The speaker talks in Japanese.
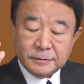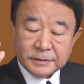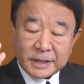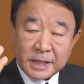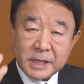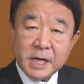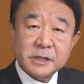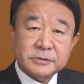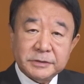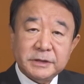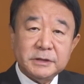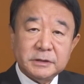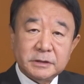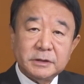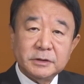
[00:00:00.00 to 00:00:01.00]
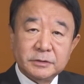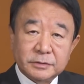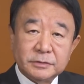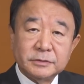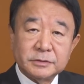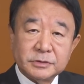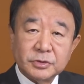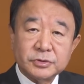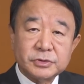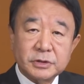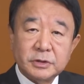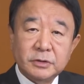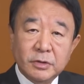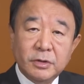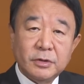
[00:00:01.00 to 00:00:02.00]
科学院っていう組
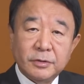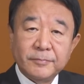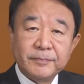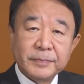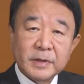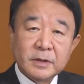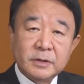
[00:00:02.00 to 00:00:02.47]
織の